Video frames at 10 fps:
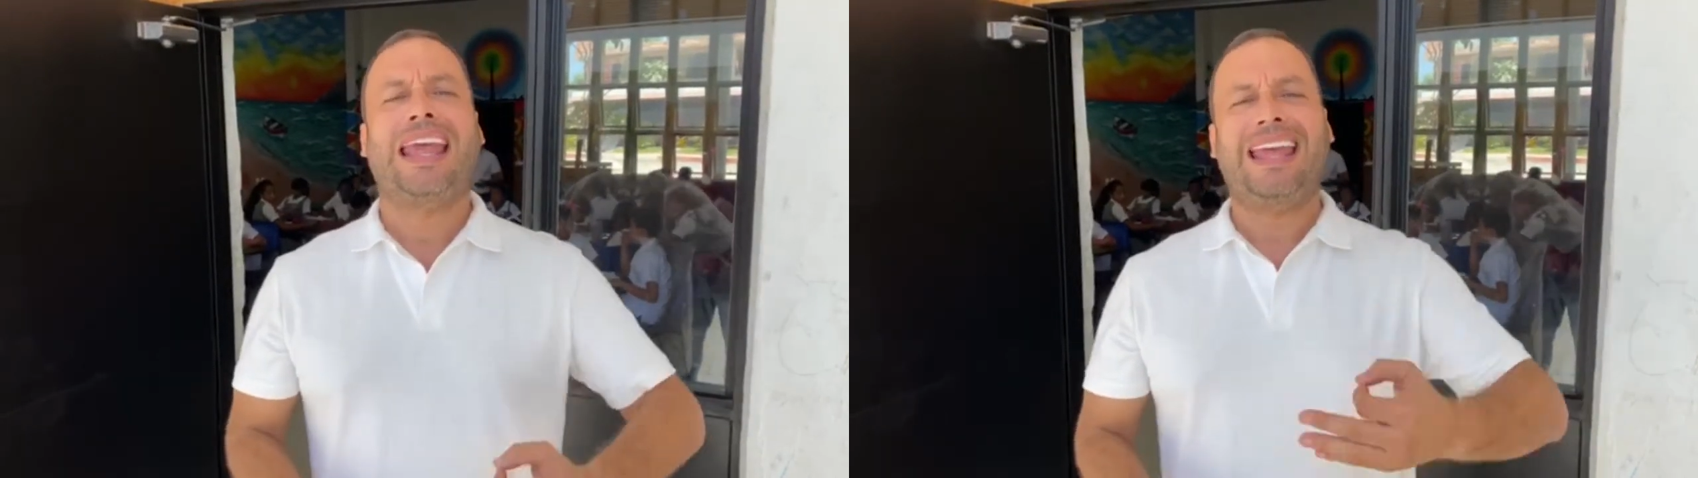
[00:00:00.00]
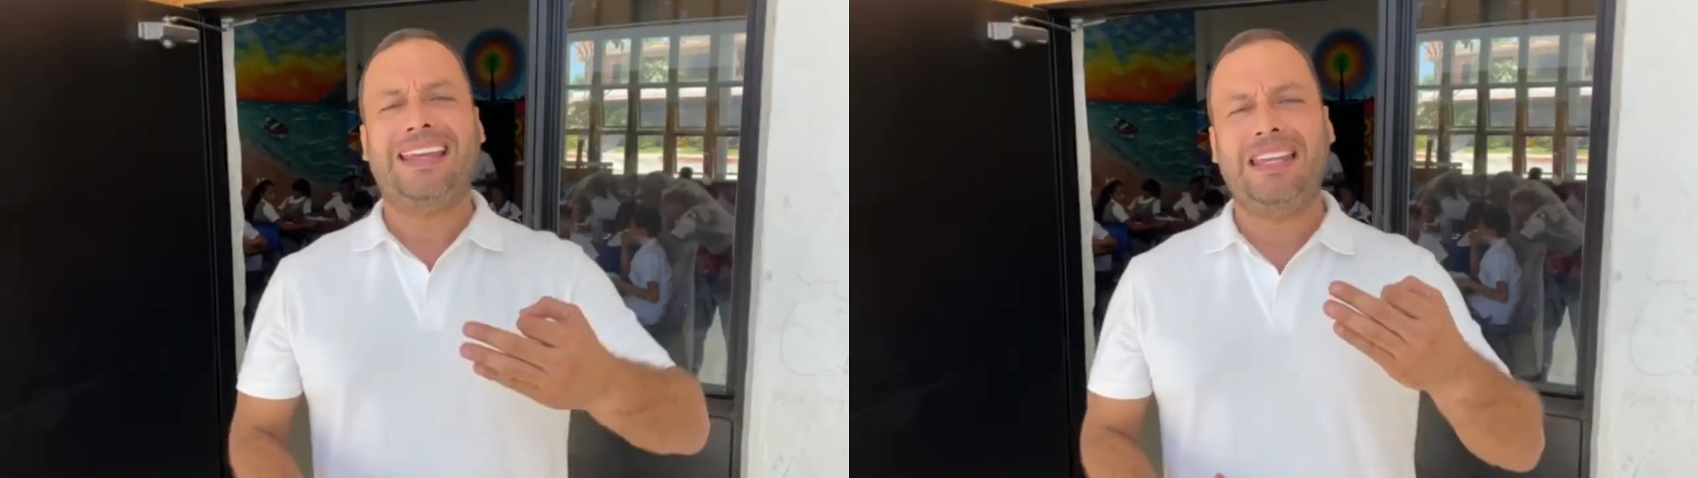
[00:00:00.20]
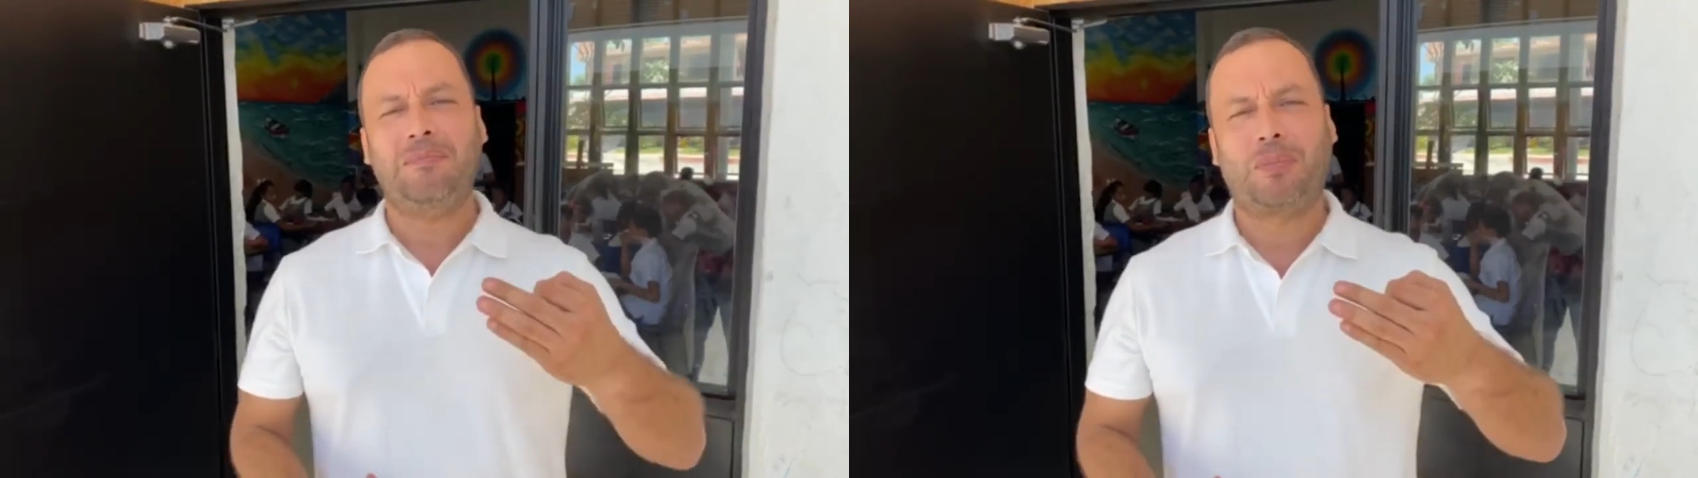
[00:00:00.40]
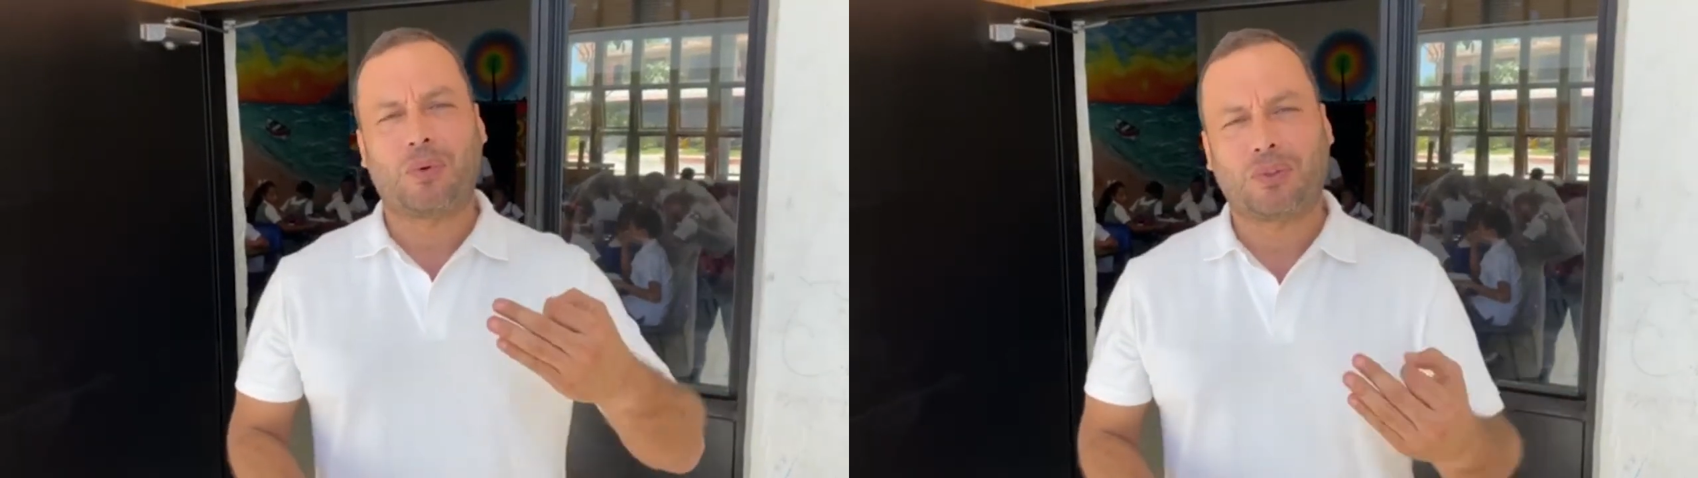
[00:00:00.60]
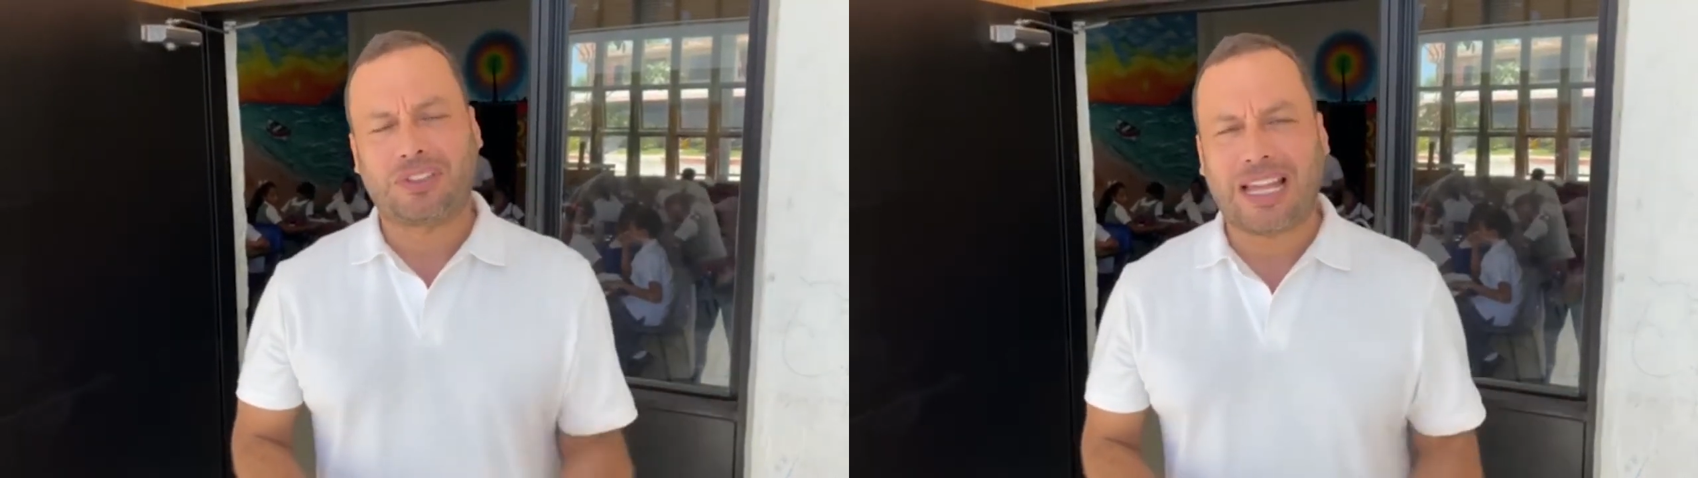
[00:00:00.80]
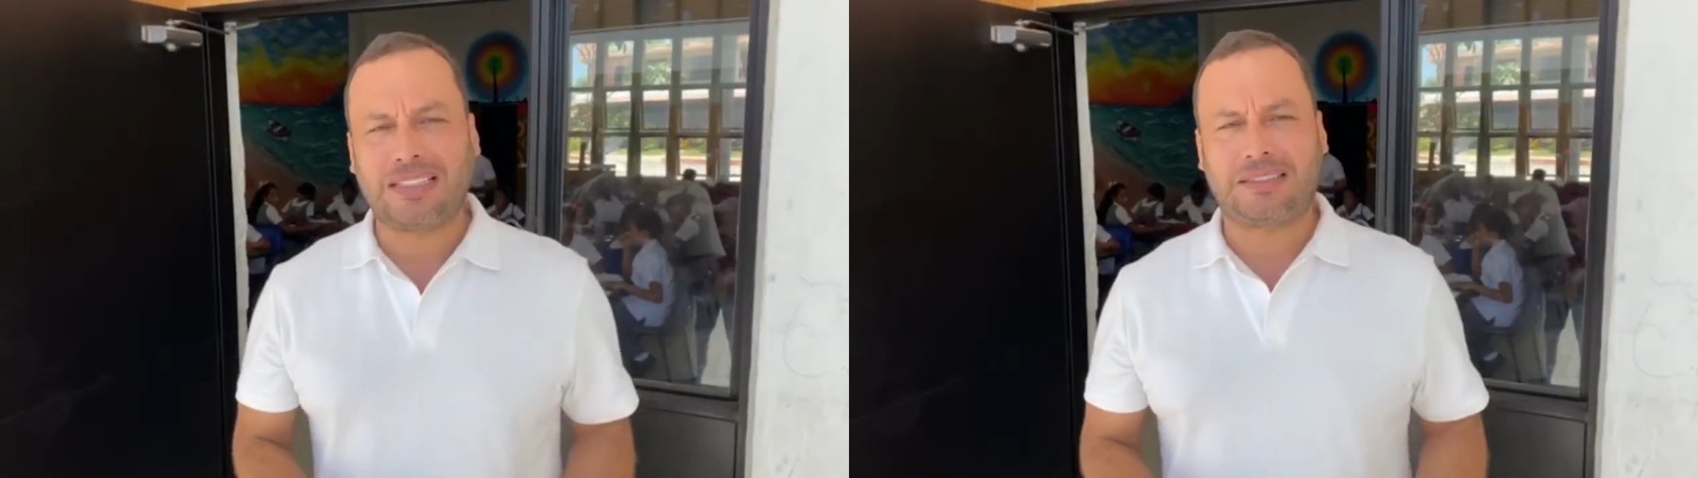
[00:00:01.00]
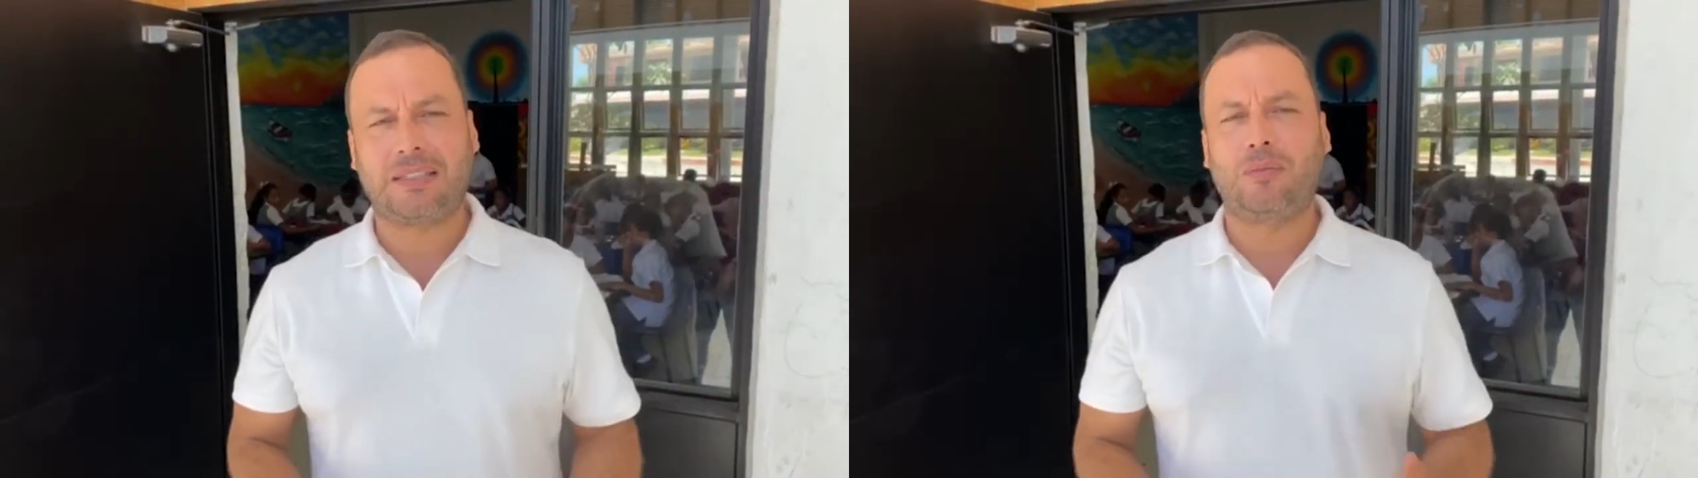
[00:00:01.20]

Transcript: Es importante,